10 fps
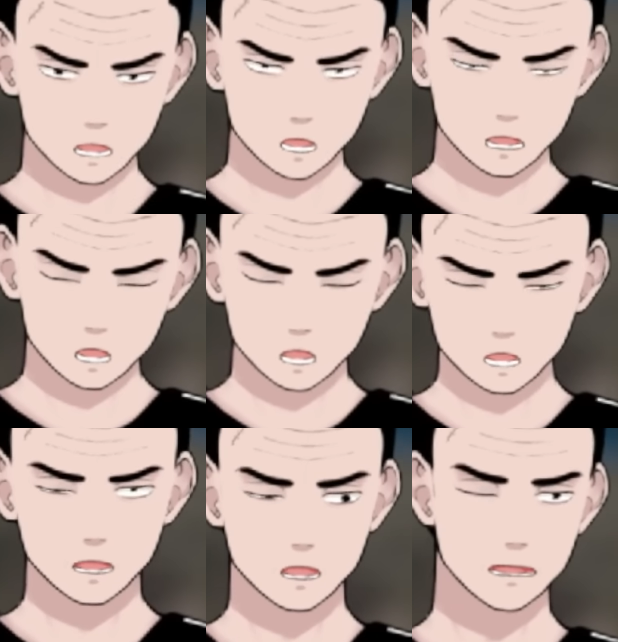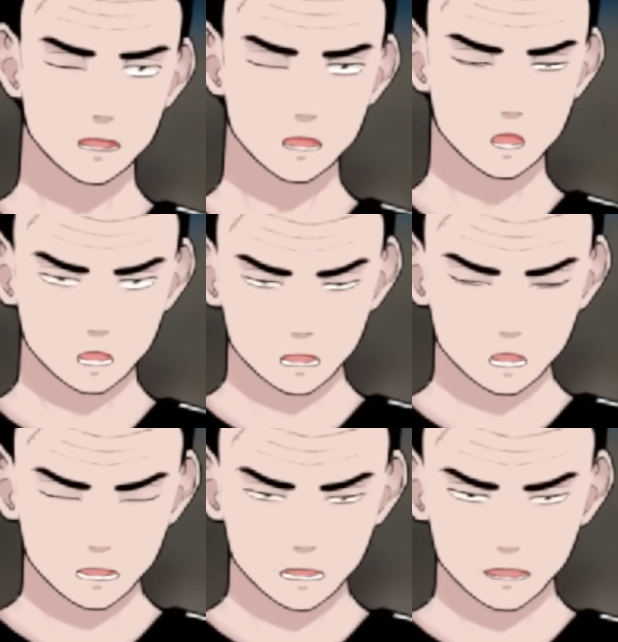まう、ついてってしまう、
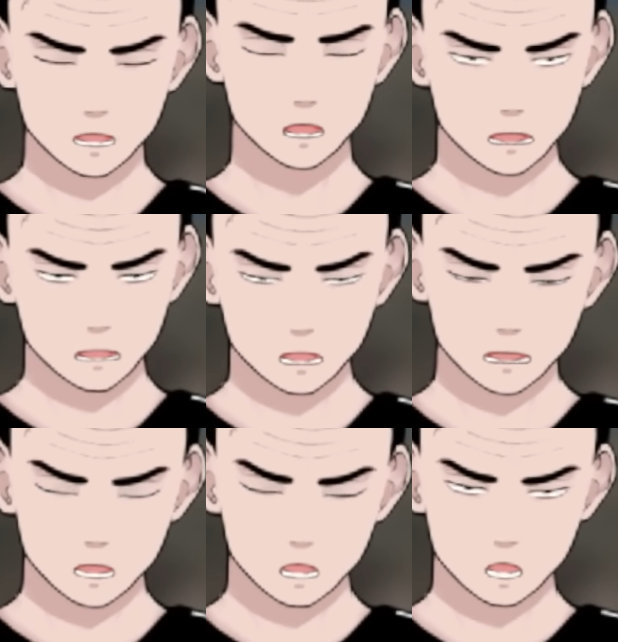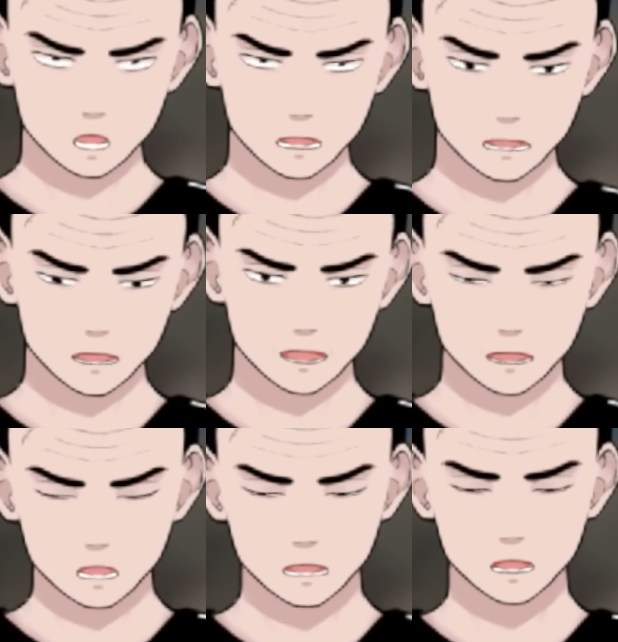やっと言えない、相
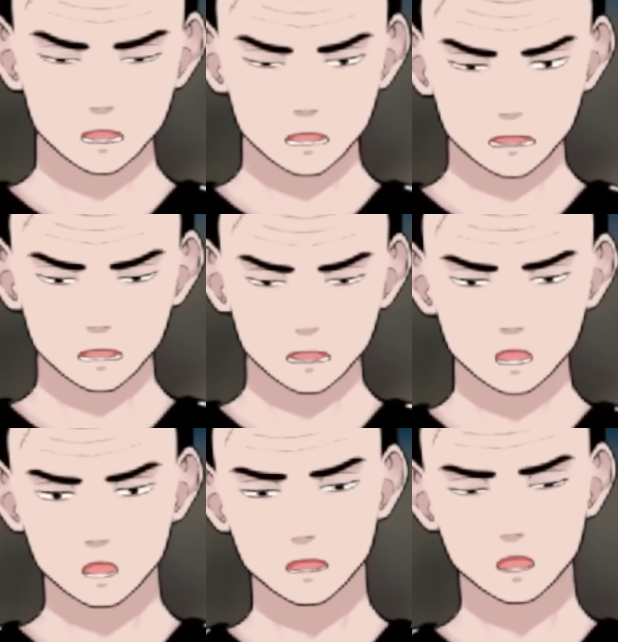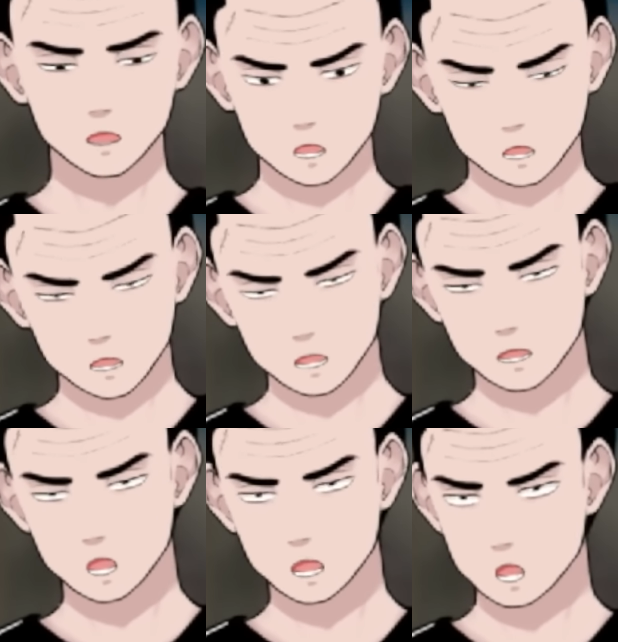手が望むことをしてしまうっていうよう
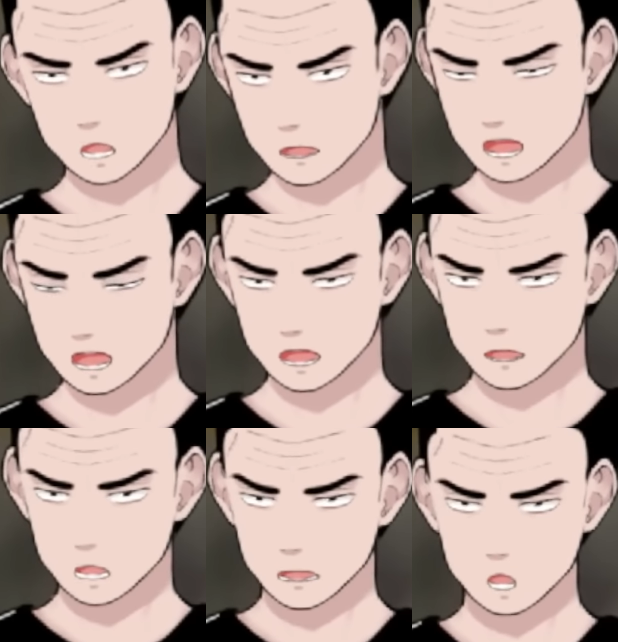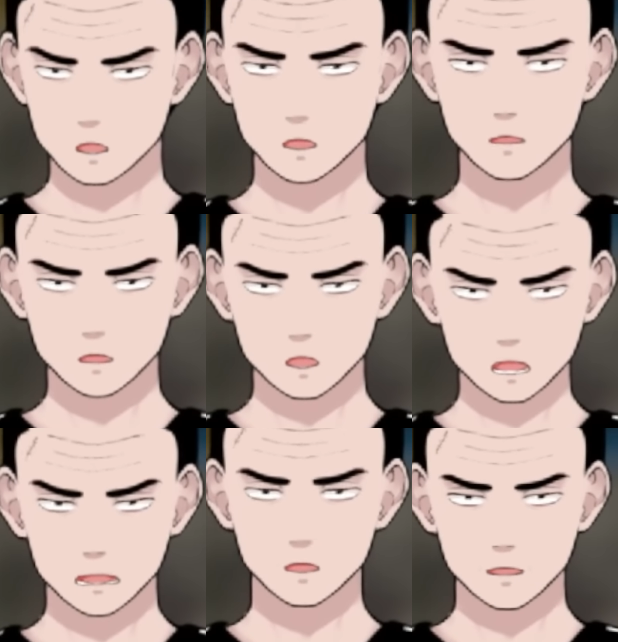なことが合致して
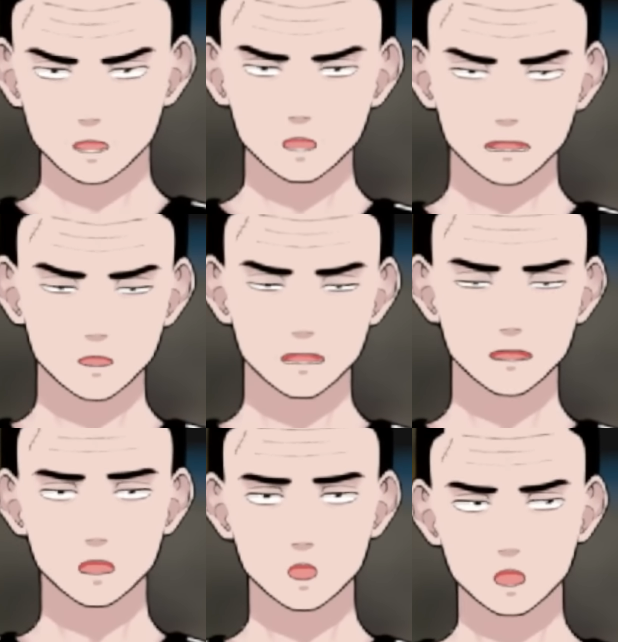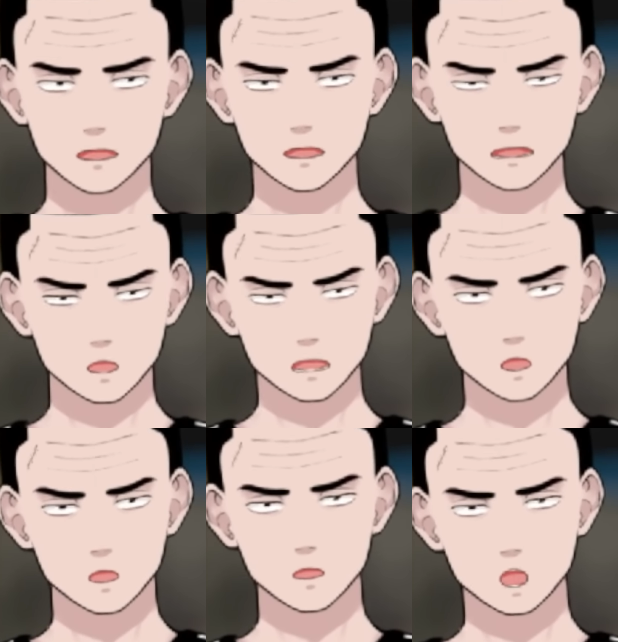しまった。それが悪い
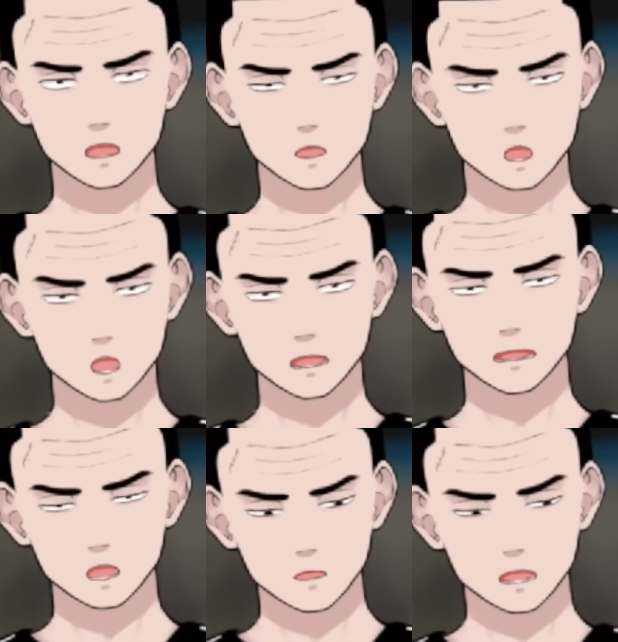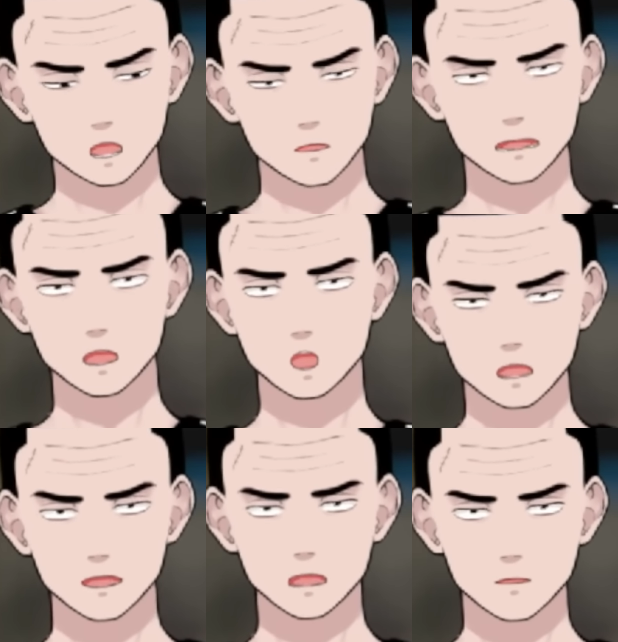ことだと思ってなかった。最初
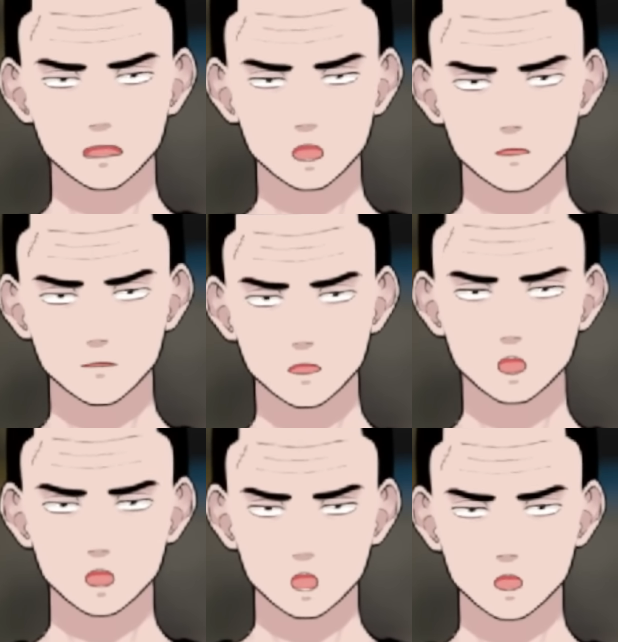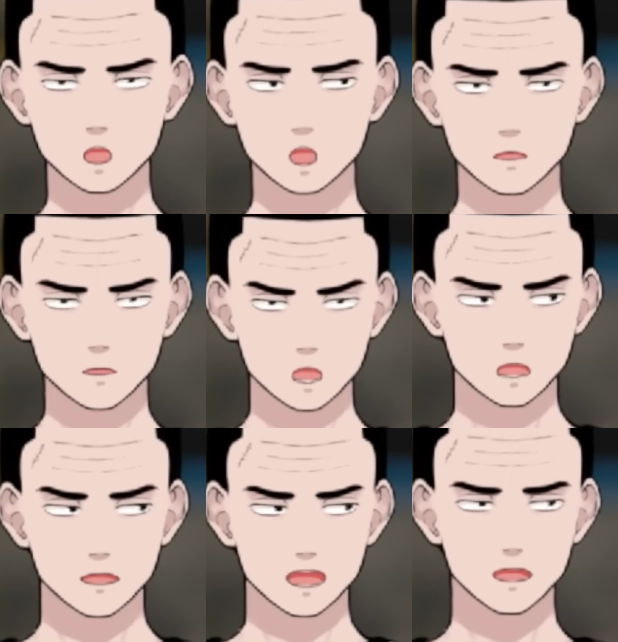は脱いでどうこうってもう
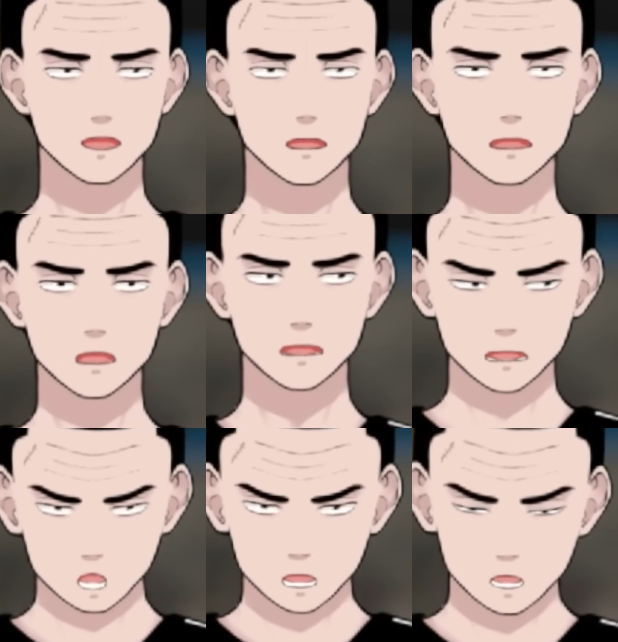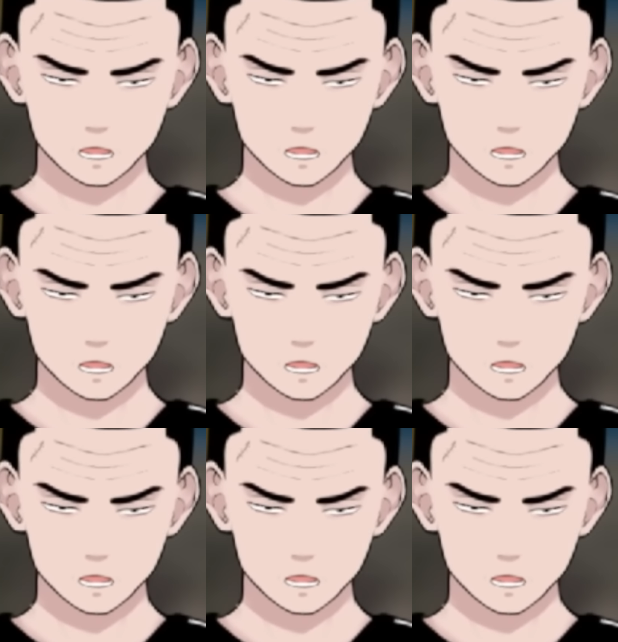考えられなかった。